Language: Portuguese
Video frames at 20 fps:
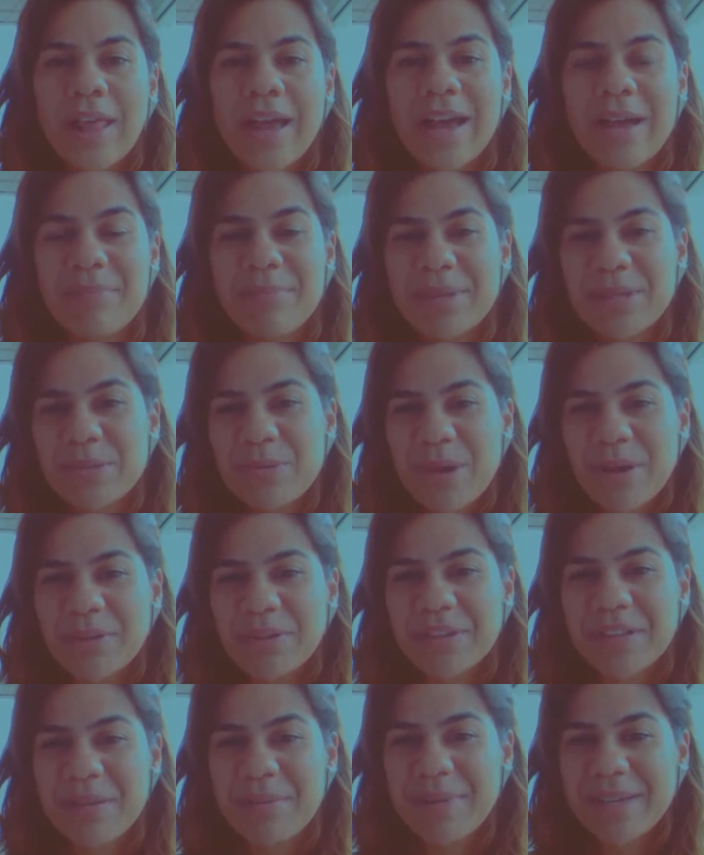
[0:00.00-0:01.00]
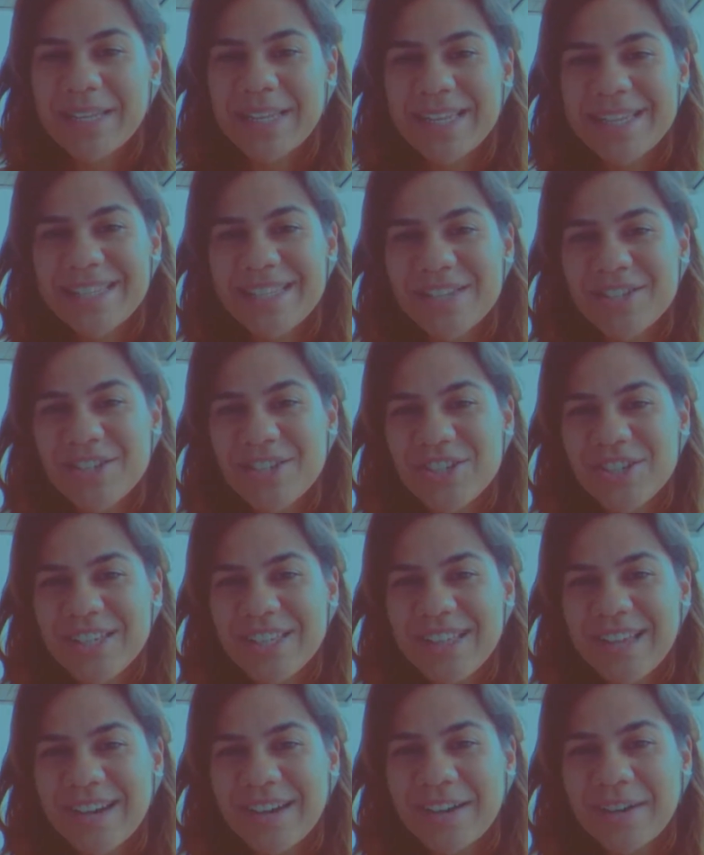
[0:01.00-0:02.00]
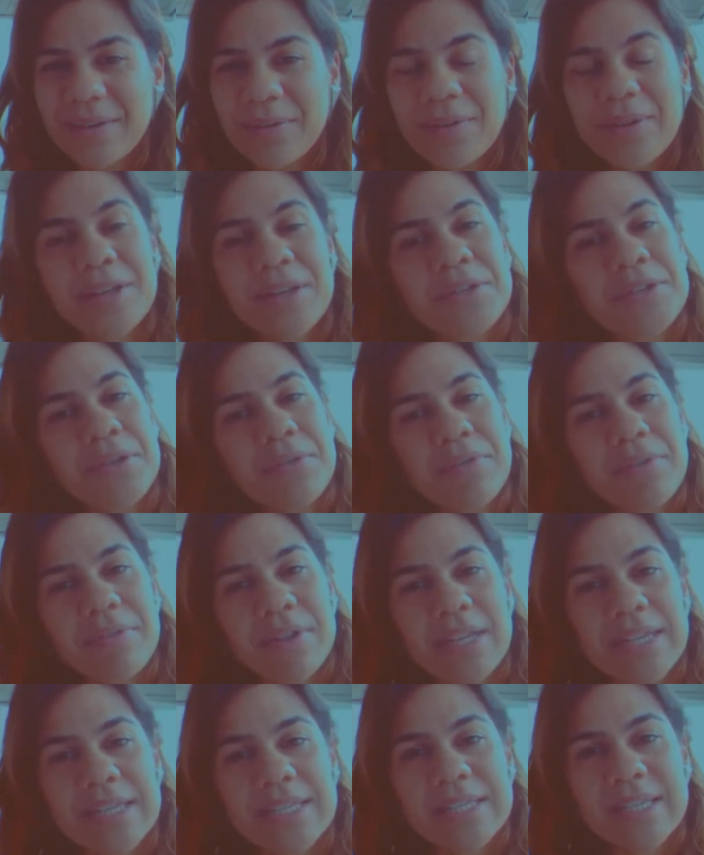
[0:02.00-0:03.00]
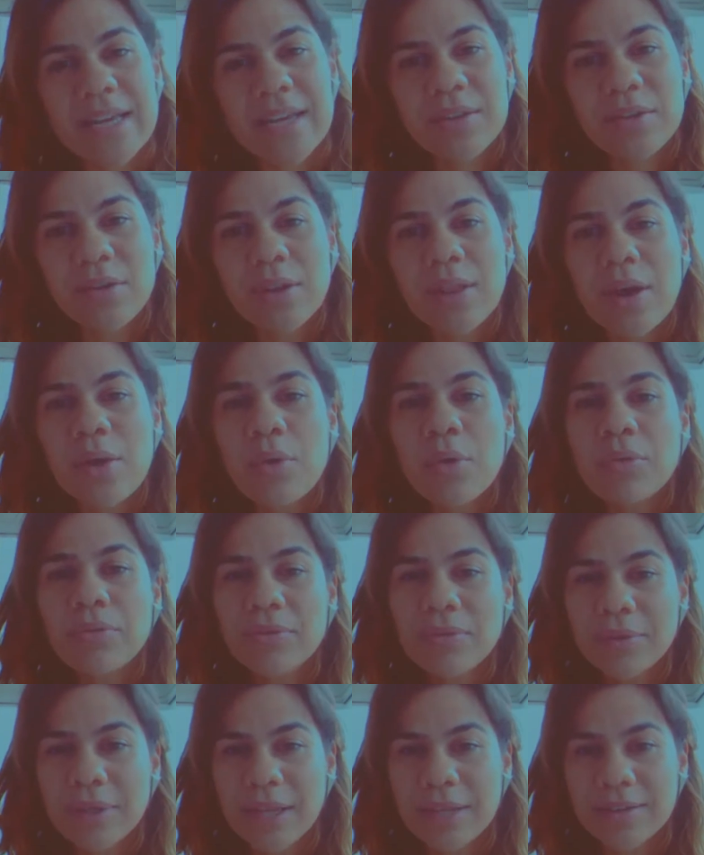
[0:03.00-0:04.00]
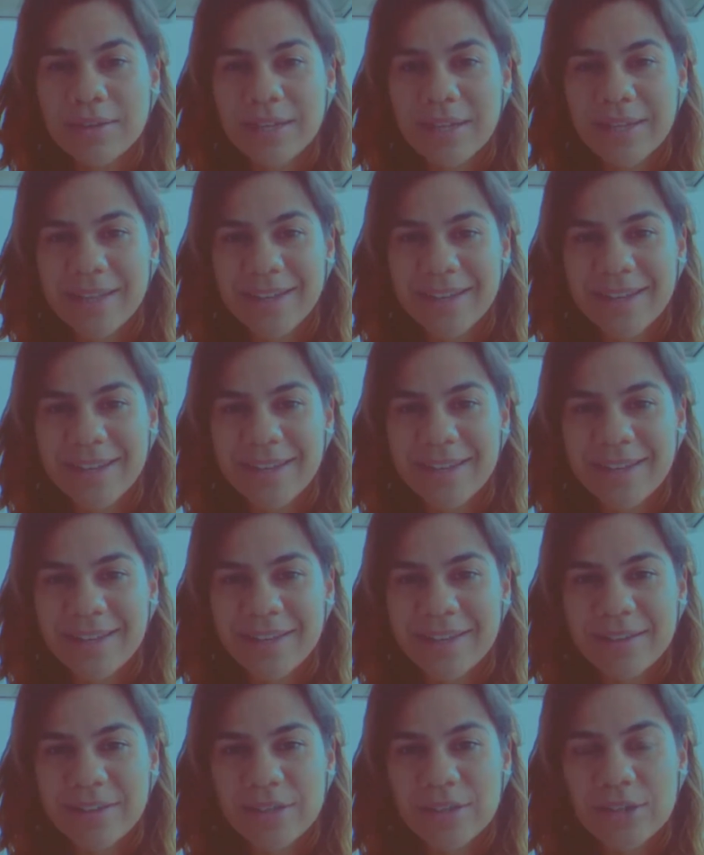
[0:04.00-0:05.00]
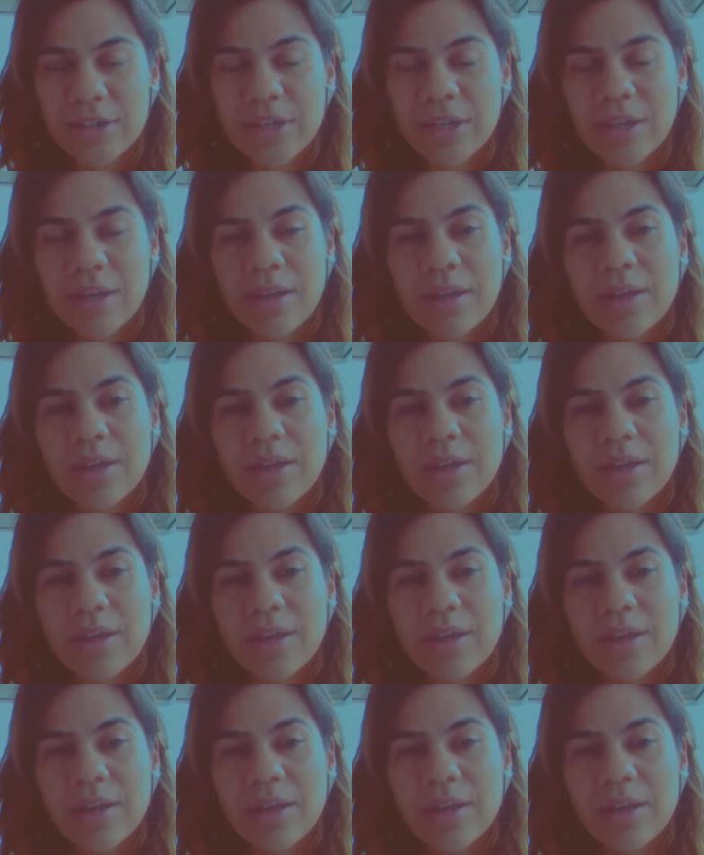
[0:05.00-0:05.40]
Olá, pessoal da Vivência Digital. Eu sou Viviane Cédola, fundadora da Kitente.